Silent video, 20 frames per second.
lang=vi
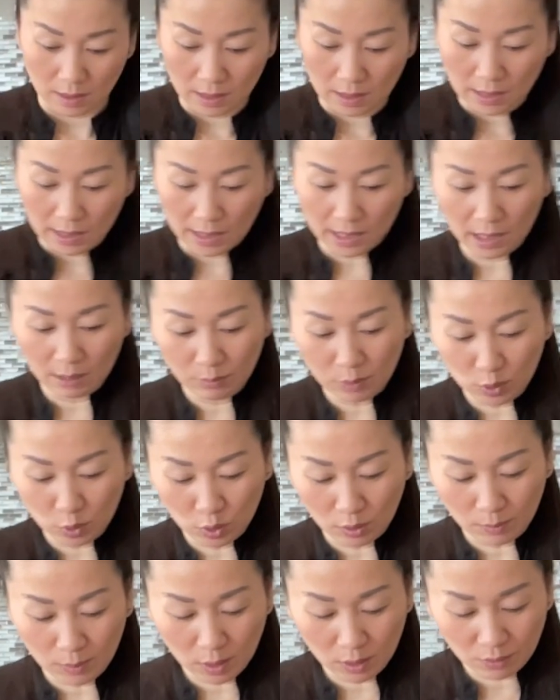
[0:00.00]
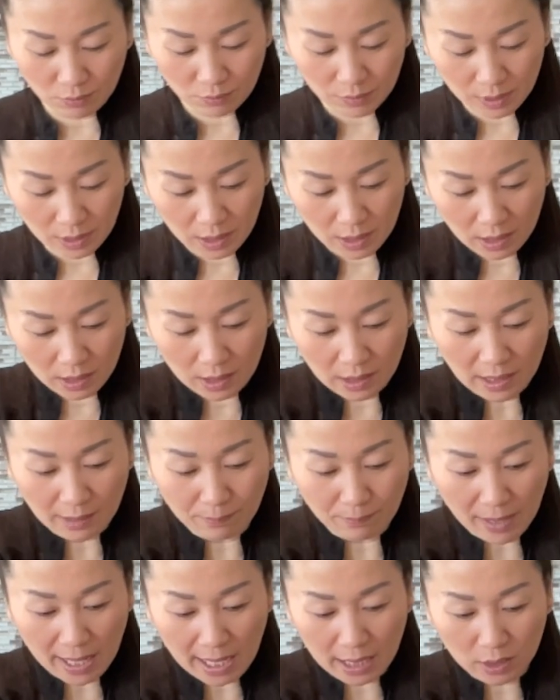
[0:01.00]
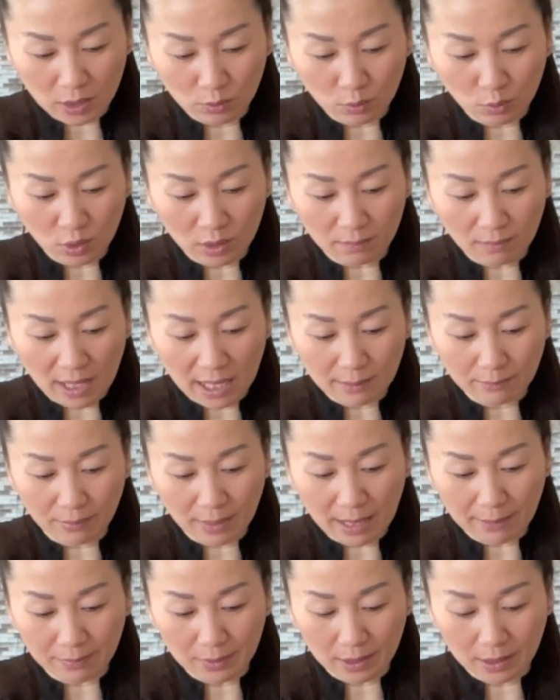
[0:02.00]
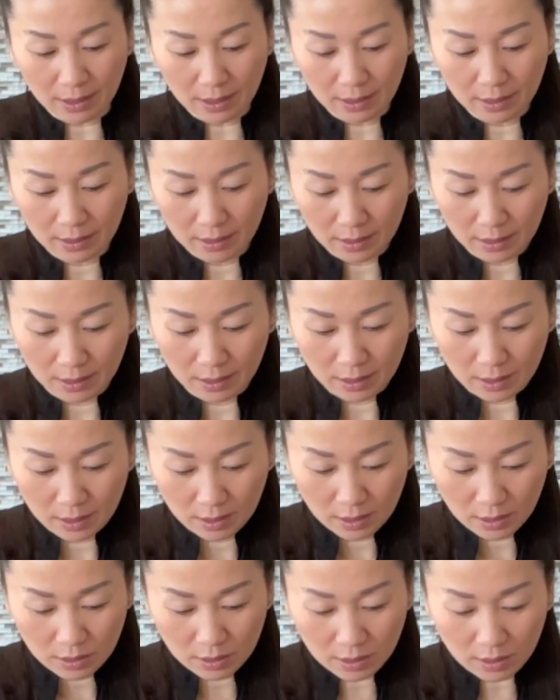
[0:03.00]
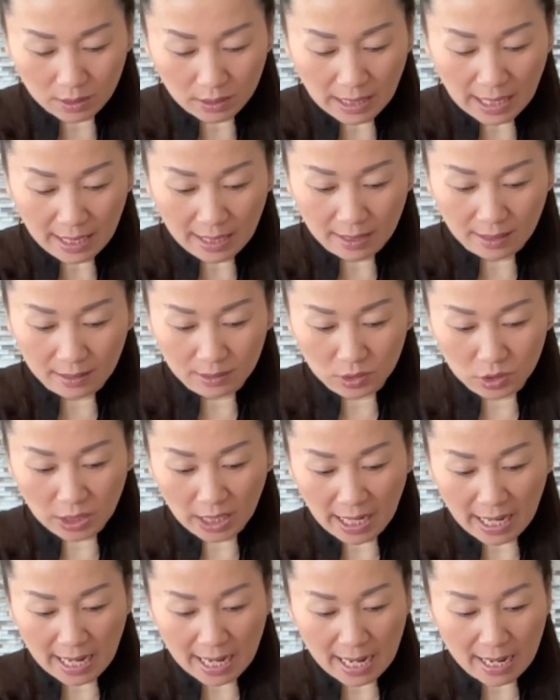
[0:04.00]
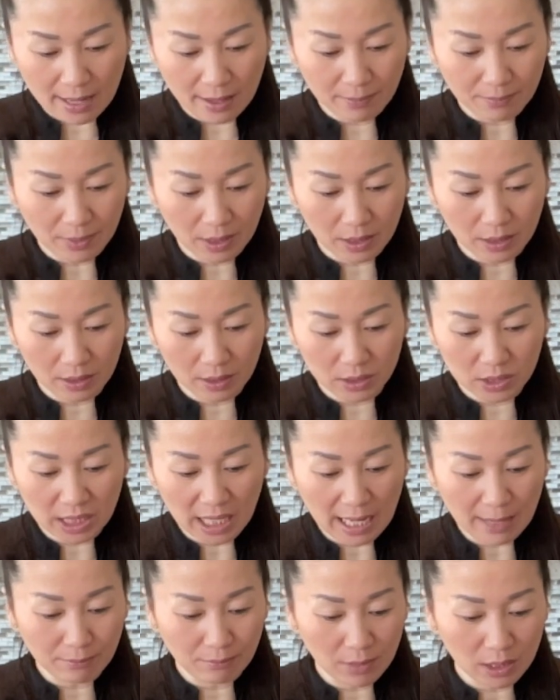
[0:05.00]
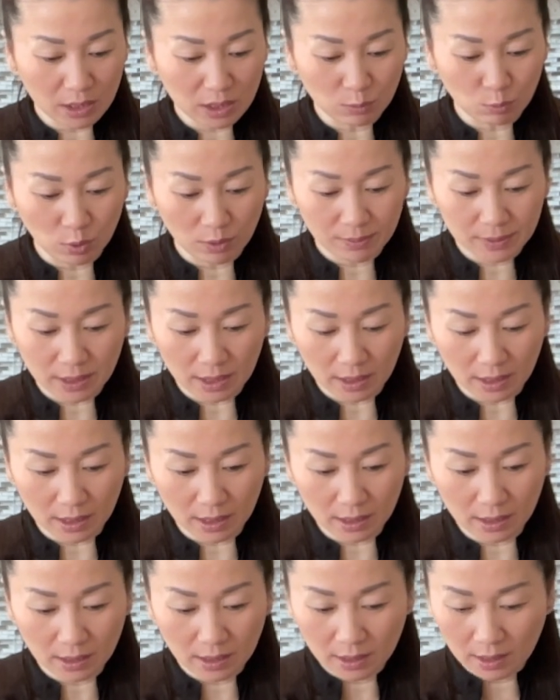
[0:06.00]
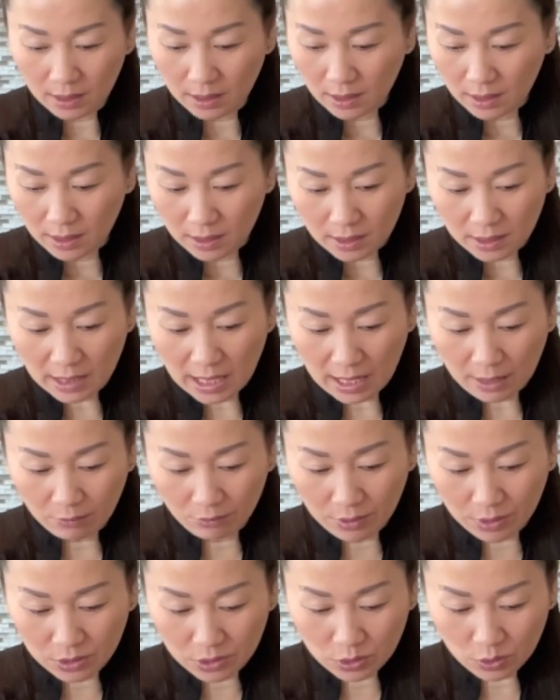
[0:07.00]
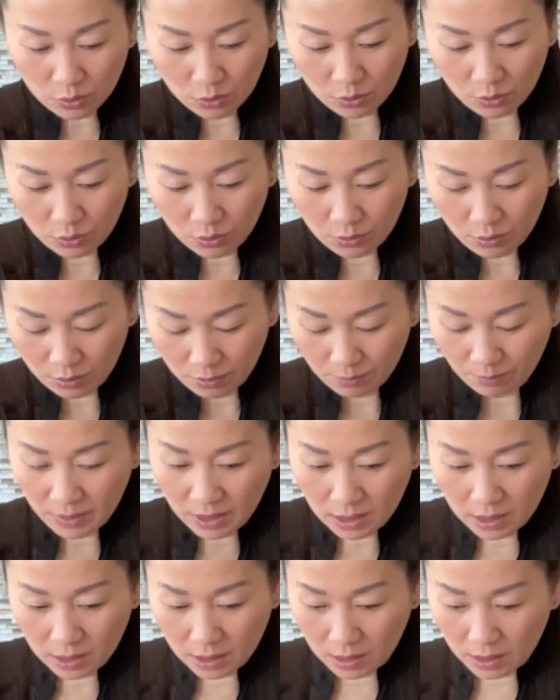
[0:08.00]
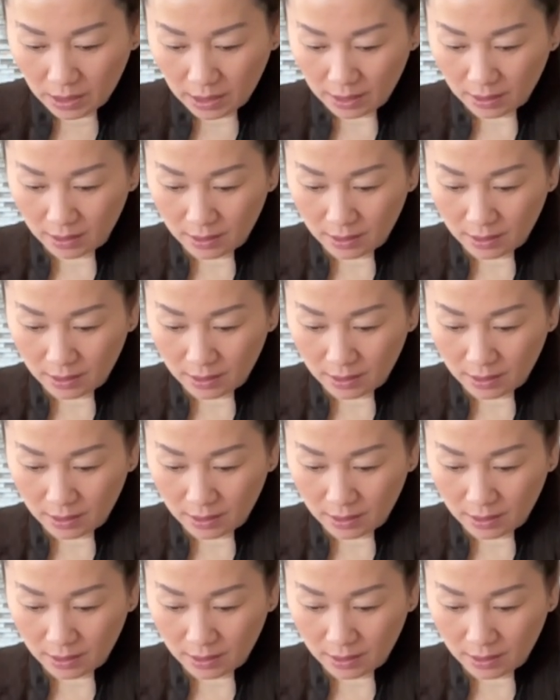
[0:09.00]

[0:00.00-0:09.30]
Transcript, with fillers: hai bạn to mốc với thi đại bạc trong quạt bàn prap đó nhưng đặt cha và kia cha mặc cho mồi sật nấng đặt về chỗ bị lơ nè